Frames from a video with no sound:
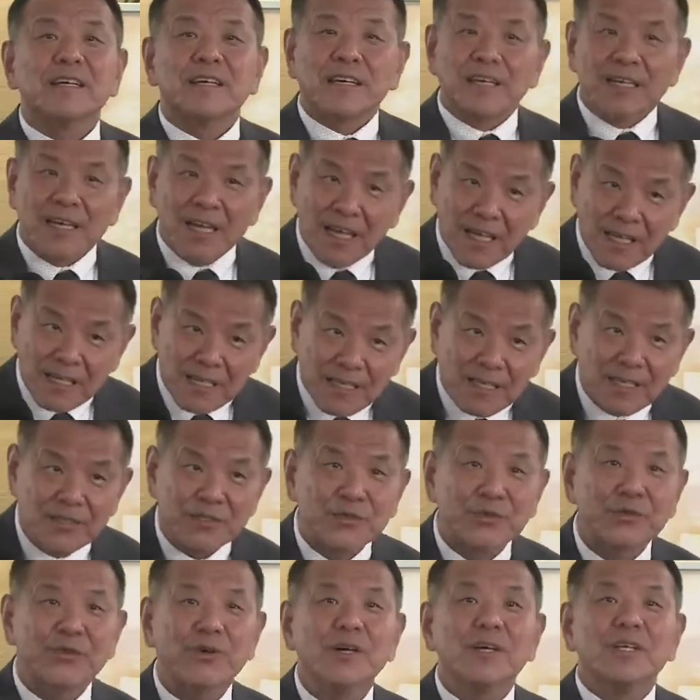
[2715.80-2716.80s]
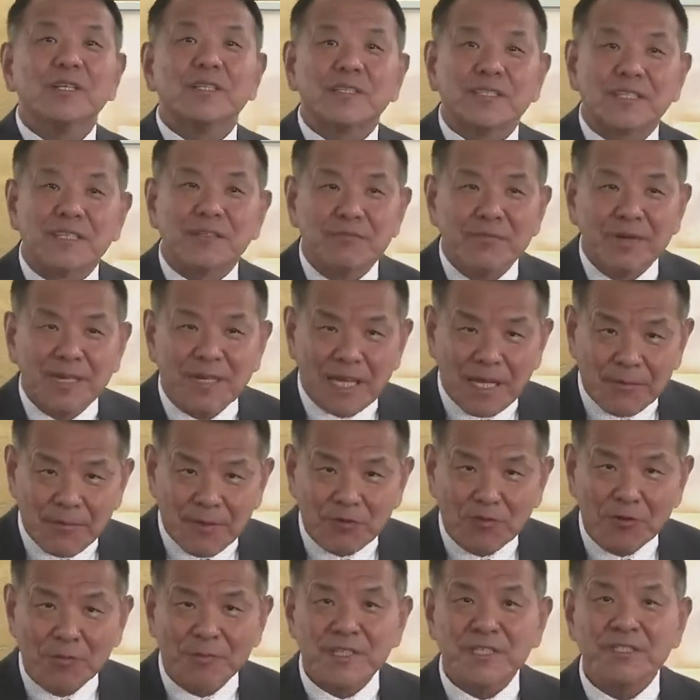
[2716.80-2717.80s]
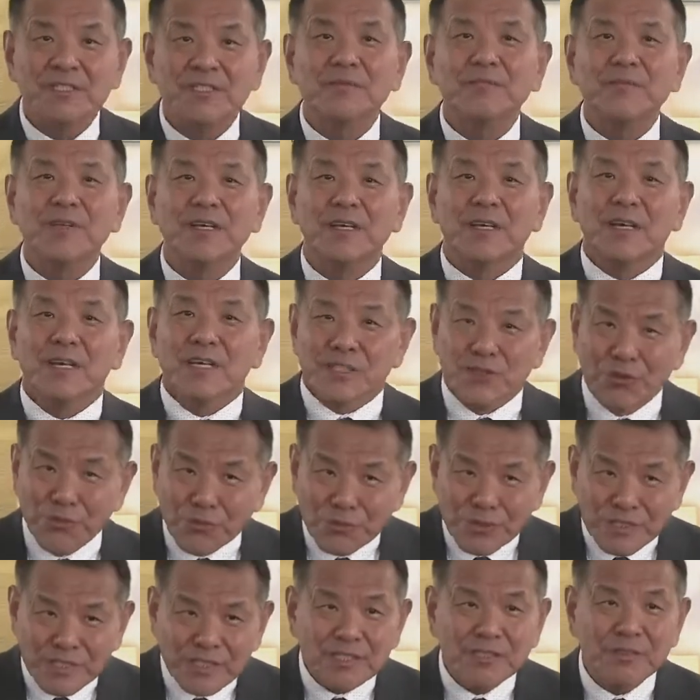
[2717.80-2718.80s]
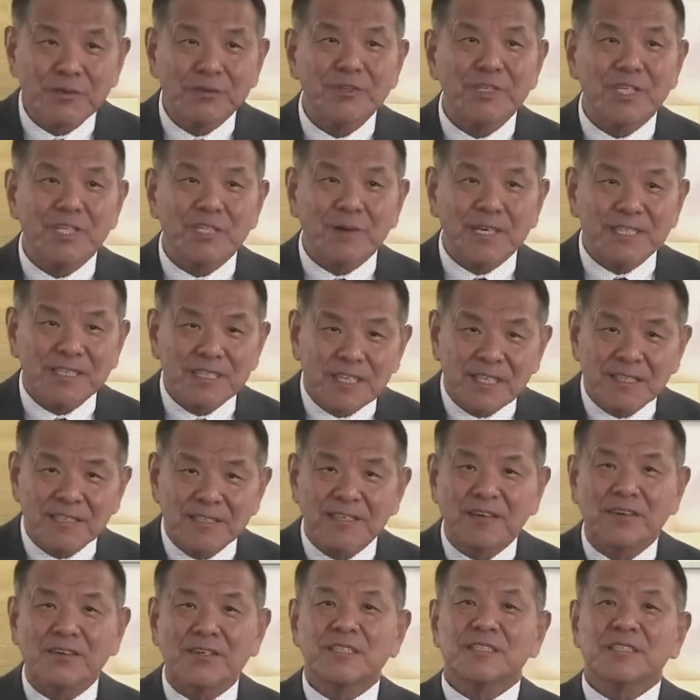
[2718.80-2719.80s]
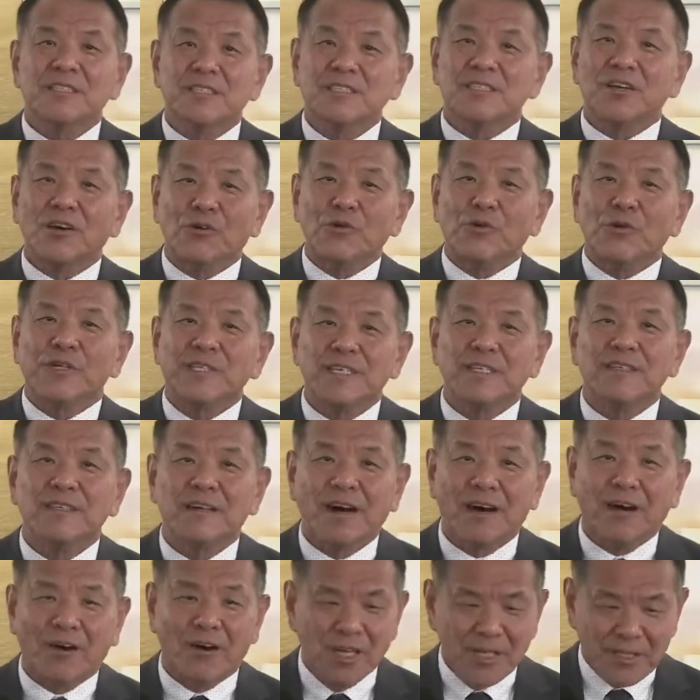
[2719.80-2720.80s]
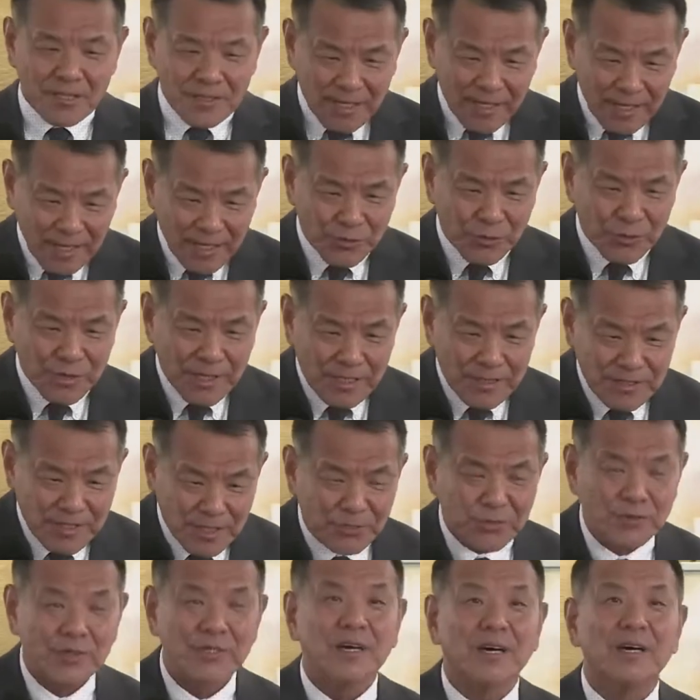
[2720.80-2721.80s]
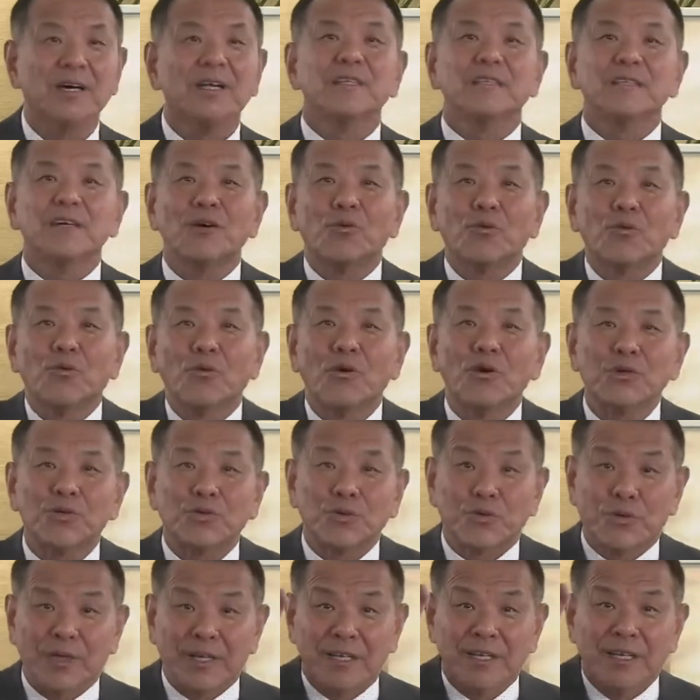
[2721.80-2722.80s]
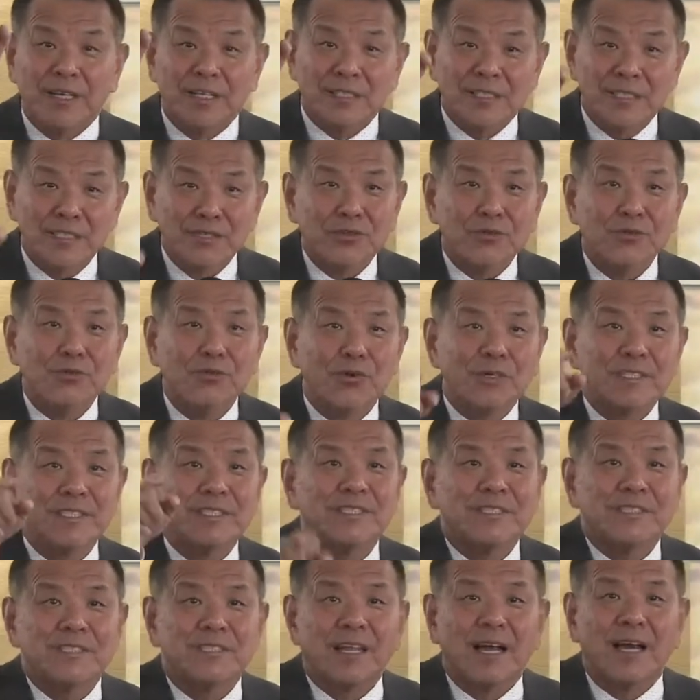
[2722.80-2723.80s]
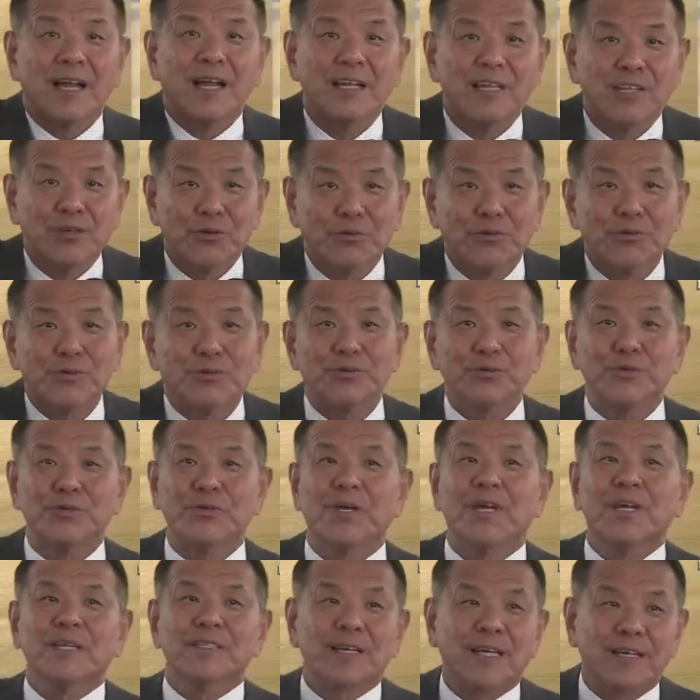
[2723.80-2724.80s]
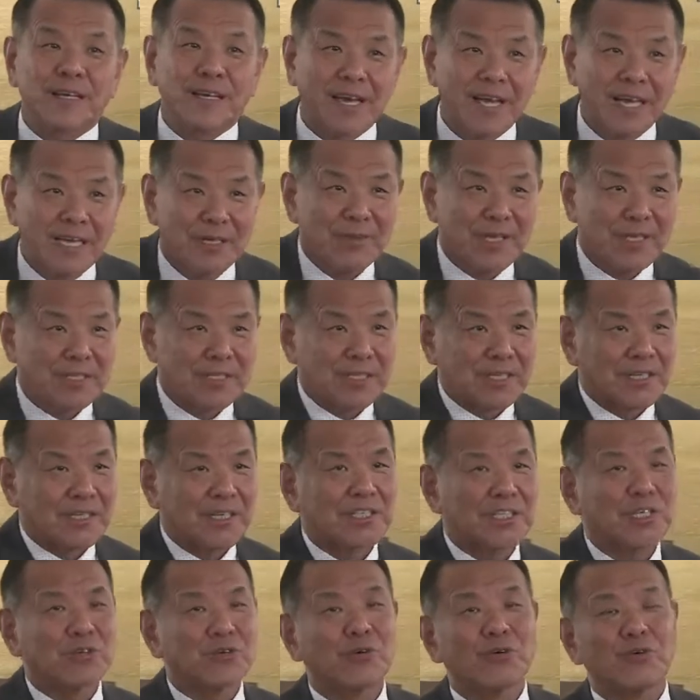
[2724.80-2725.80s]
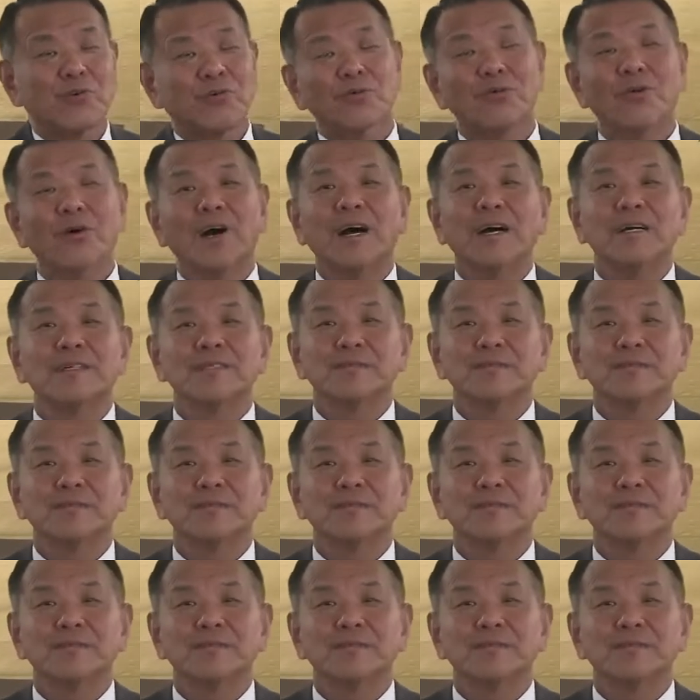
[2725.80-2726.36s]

看看，说怎么改变我们的生命，有形有体的把建造教会建造好，才有刚才说的那活水经过祭坛流出去，才改变整个社会文化。